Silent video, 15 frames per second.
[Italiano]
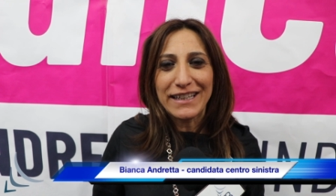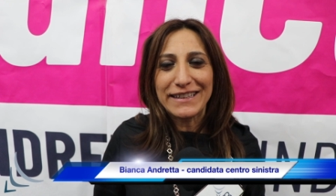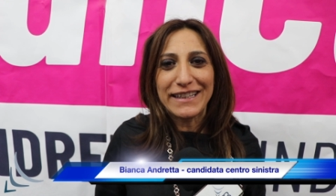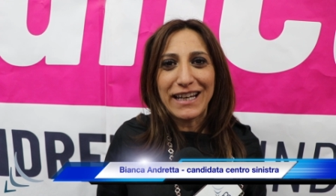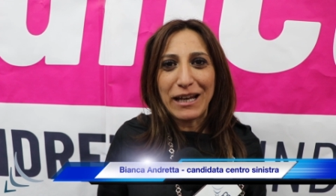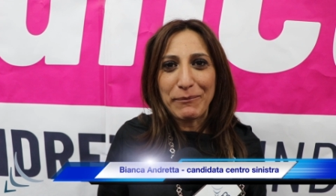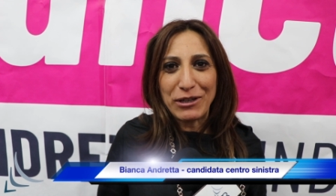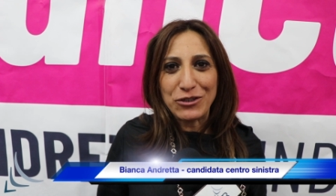
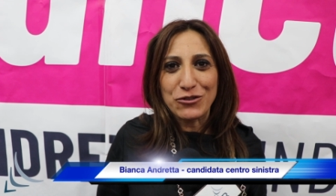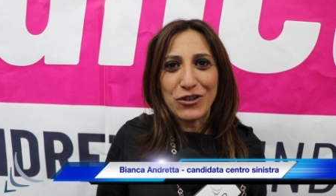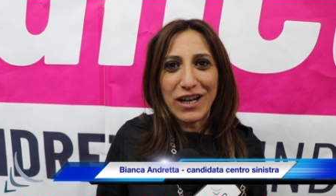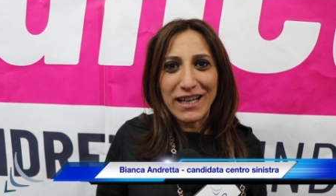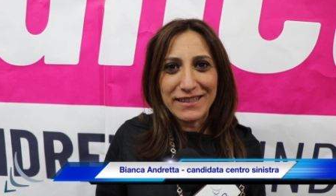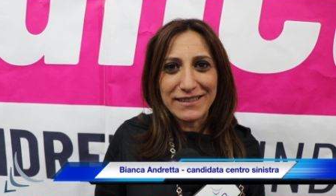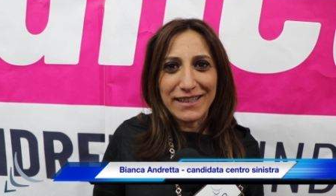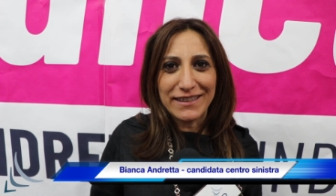della
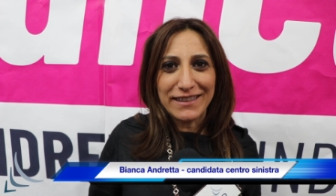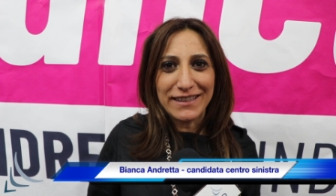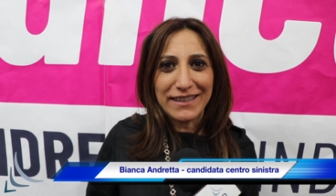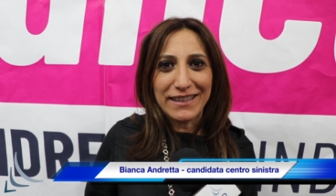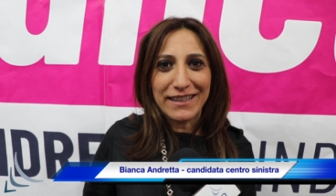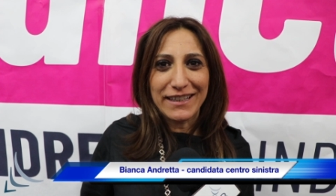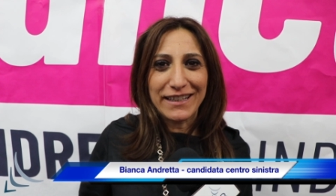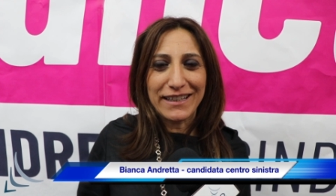maggioranza, di
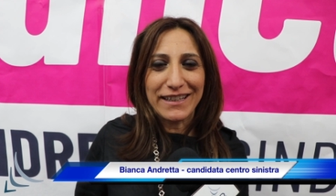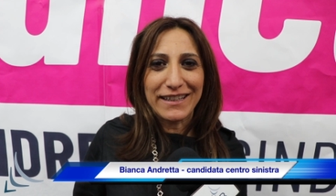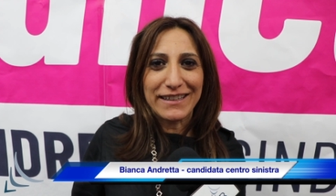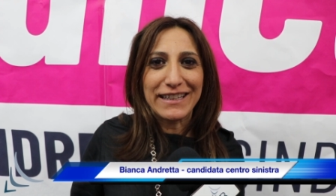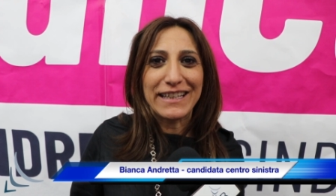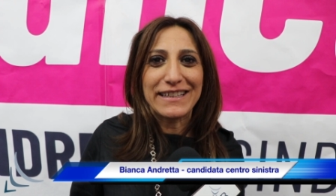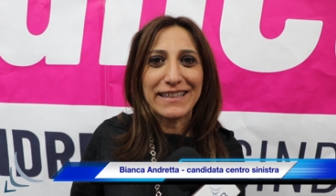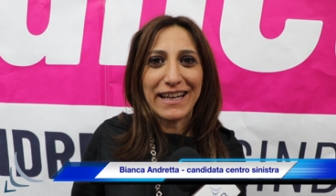chi,
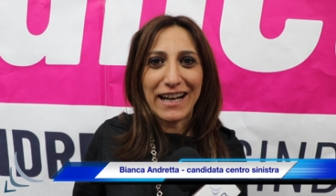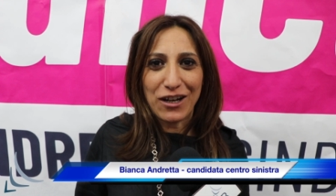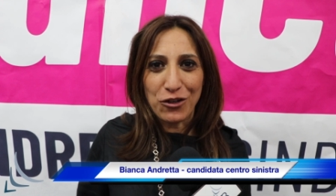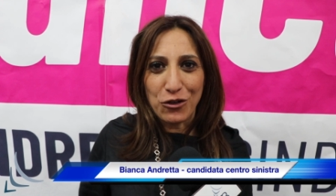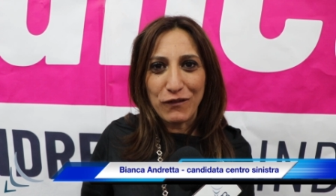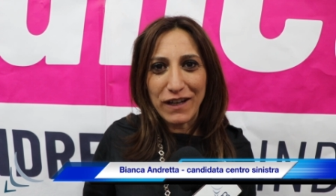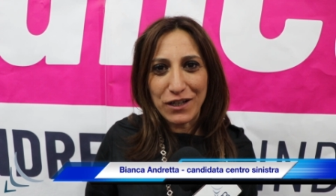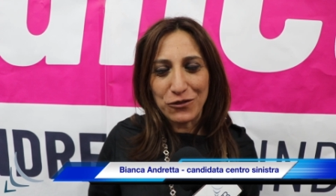di chi, sarà al
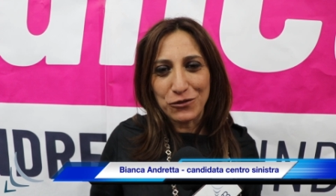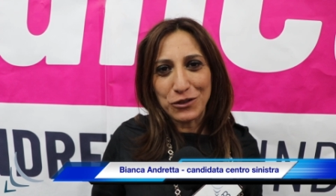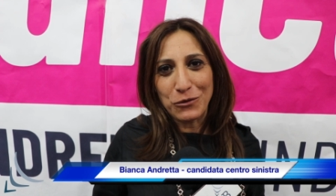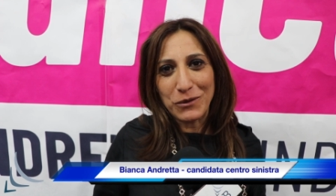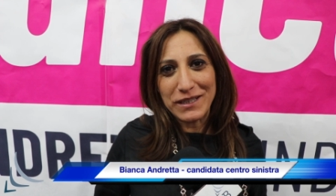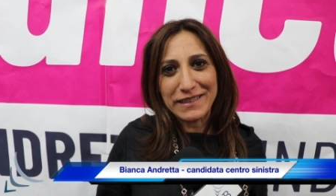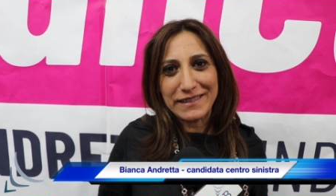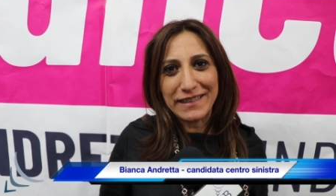governo di
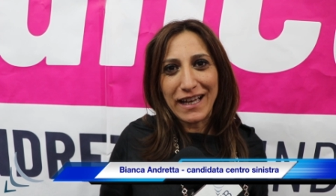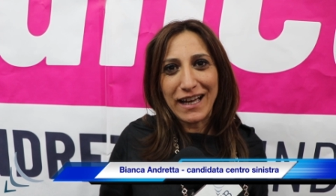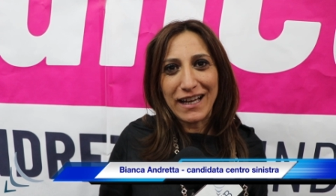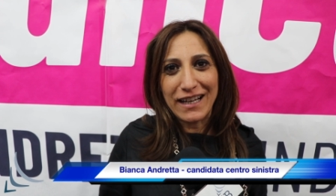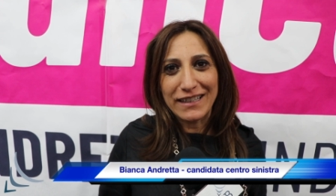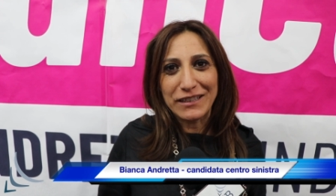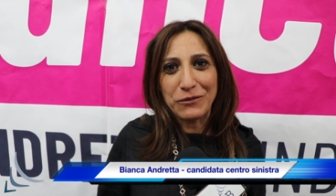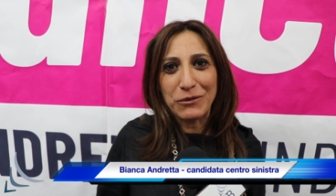
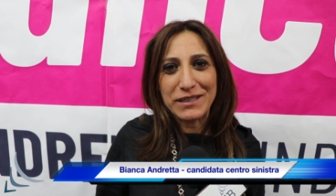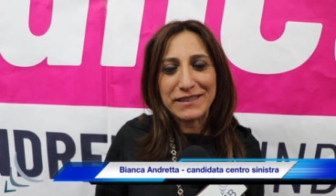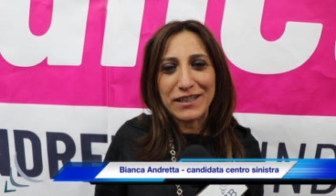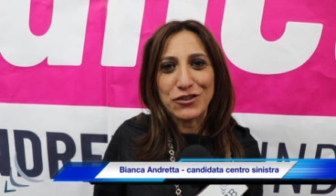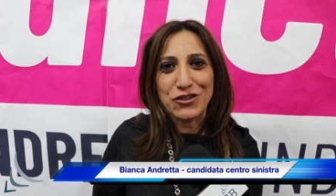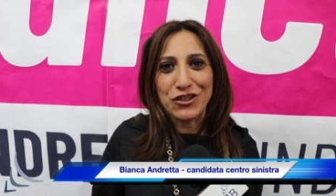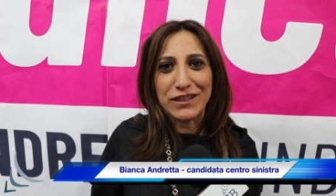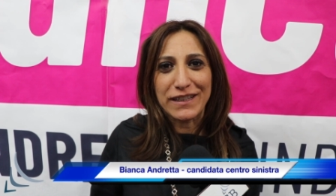questa, di
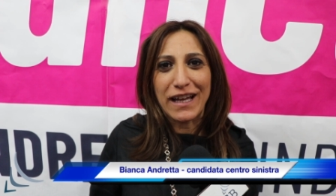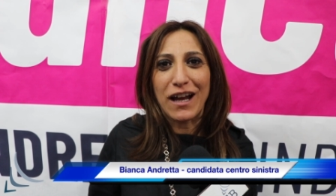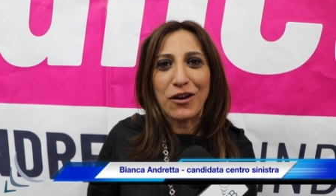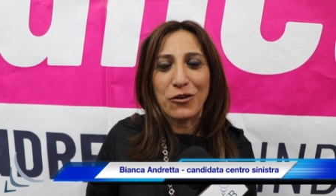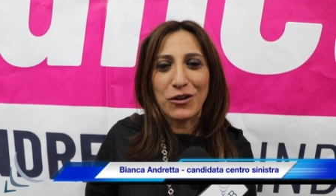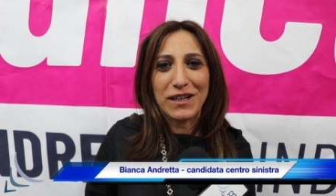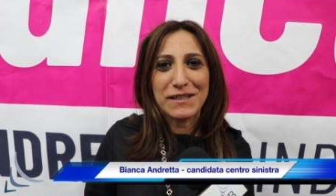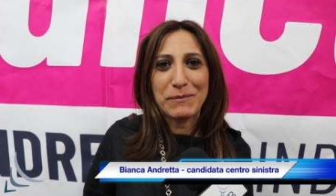questa città,
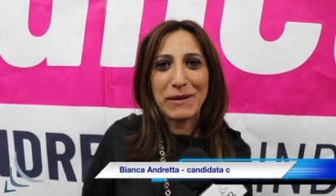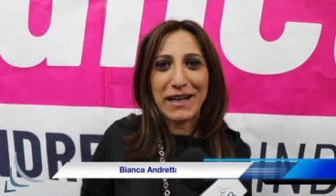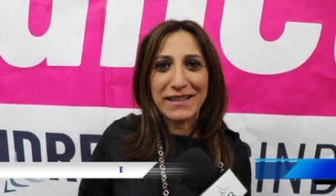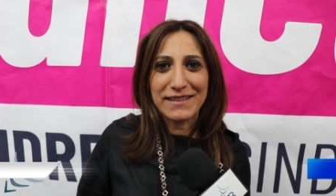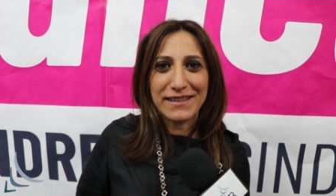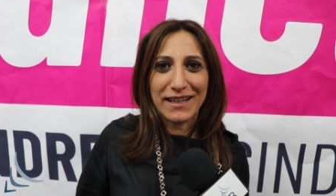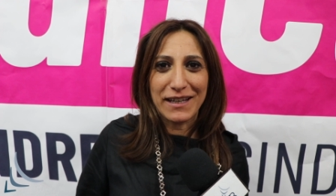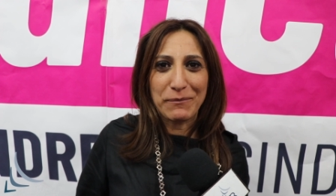con la
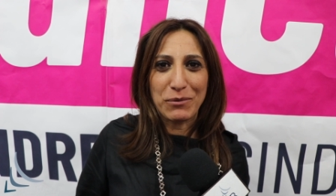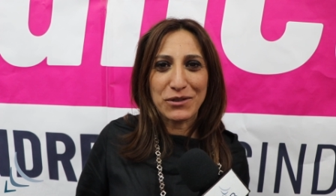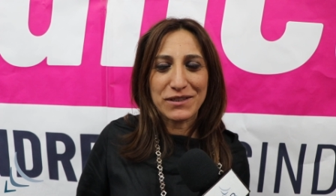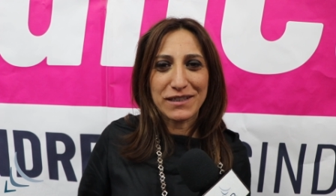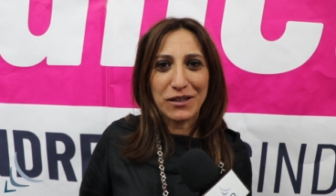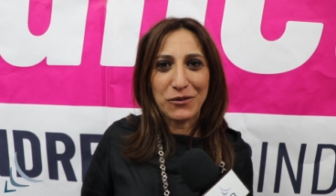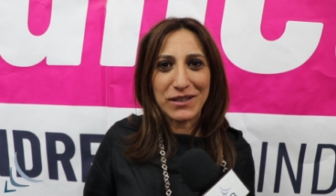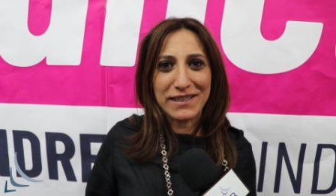speranza che
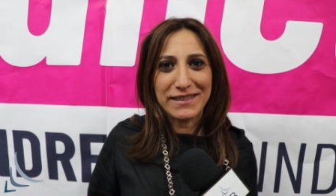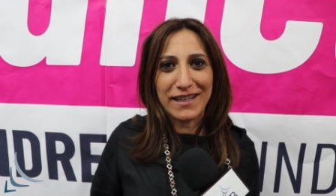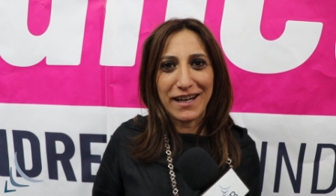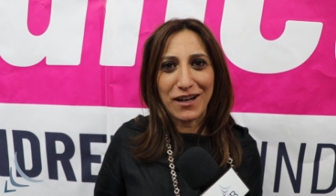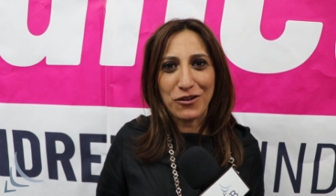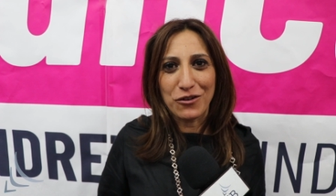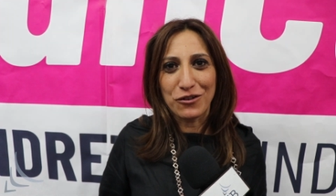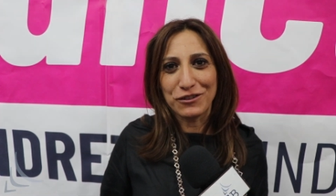possano essere
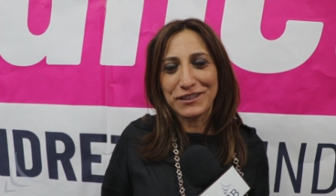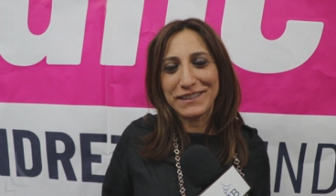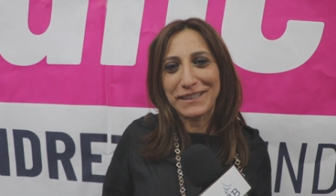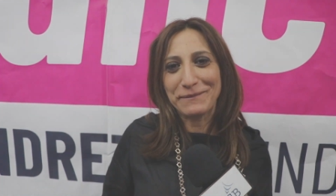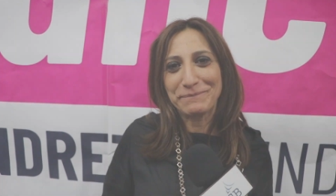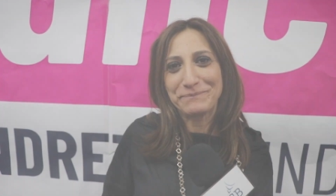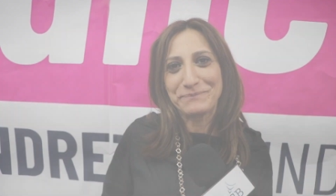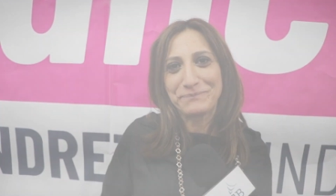
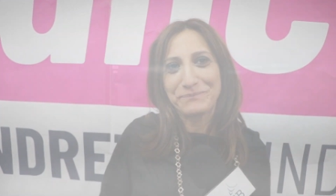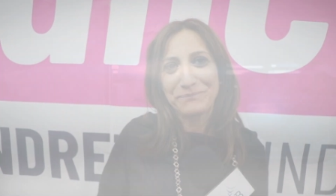accolte.